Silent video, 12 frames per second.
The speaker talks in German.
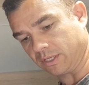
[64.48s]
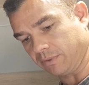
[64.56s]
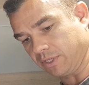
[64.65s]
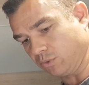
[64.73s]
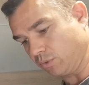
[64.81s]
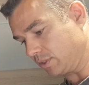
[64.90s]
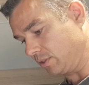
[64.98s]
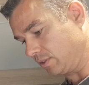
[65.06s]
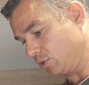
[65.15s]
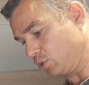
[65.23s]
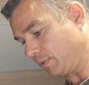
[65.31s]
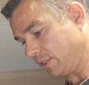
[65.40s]
aber der Nutzen ist
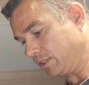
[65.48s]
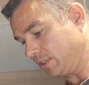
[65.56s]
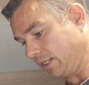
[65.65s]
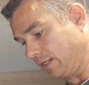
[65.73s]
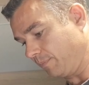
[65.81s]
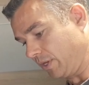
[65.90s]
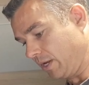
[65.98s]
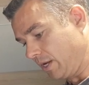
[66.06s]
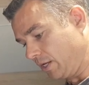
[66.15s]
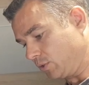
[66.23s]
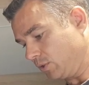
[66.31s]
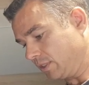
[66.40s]
entsprechend da.
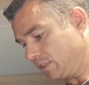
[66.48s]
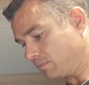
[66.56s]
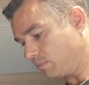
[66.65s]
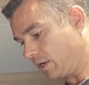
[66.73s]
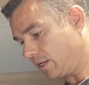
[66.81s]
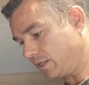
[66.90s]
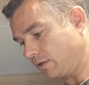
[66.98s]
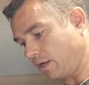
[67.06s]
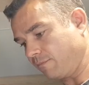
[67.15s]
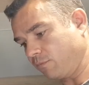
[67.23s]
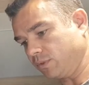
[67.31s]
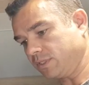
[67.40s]
Zunächst mal
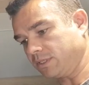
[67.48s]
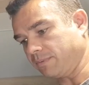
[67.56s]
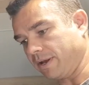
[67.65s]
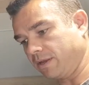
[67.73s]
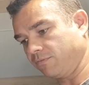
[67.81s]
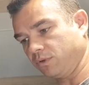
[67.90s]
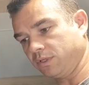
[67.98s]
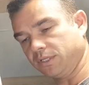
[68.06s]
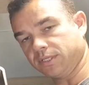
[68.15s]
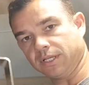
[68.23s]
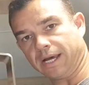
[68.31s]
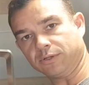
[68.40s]
haben wir uns zwei von
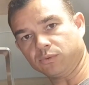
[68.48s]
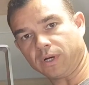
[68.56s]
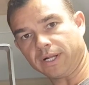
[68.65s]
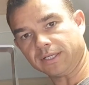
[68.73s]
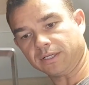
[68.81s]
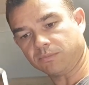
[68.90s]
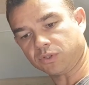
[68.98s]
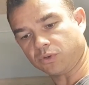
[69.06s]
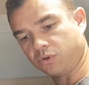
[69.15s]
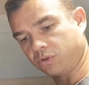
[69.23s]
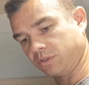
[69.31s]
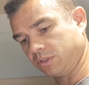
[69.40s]
diesen Handtuchhaltern besorgt.